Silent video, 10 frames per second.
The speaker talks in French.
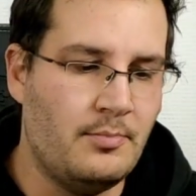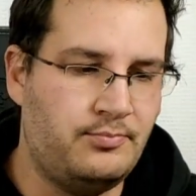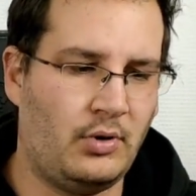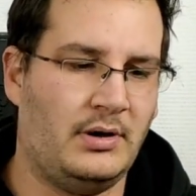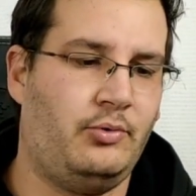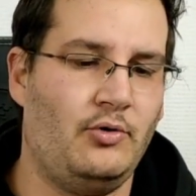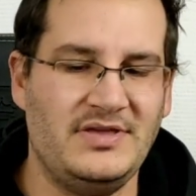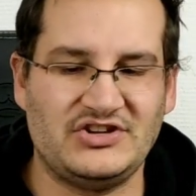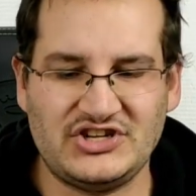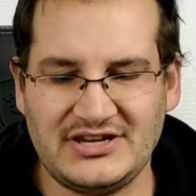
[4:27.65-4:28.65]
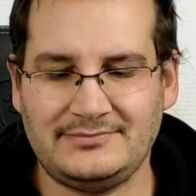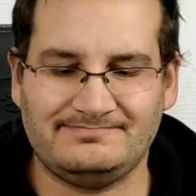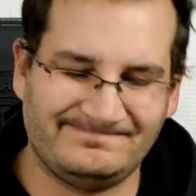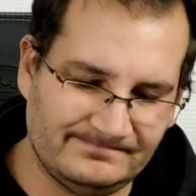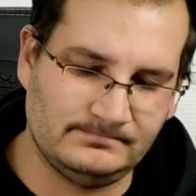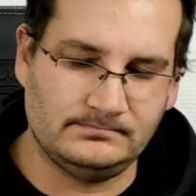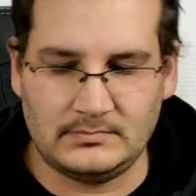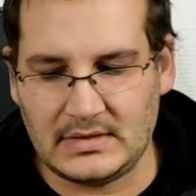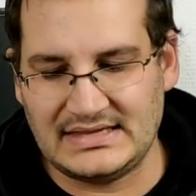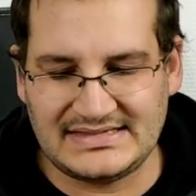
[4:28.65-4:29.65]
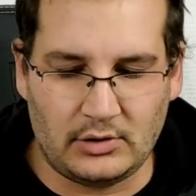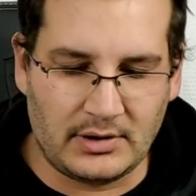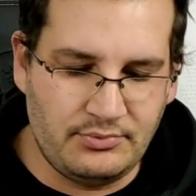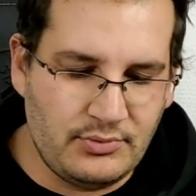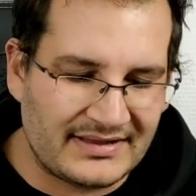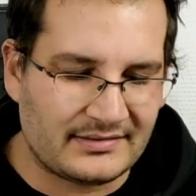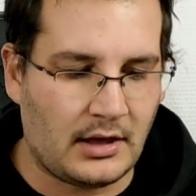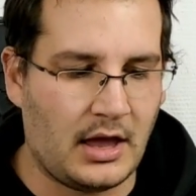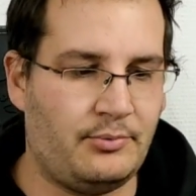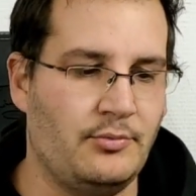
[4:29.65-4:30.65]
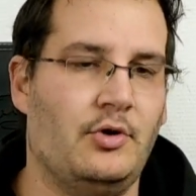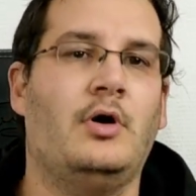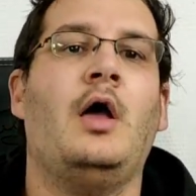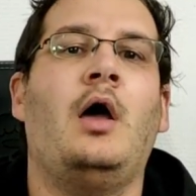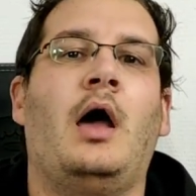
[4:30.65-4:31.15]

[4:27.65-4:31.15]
Pour un premier jet, ça aurait pu être un peu mieux.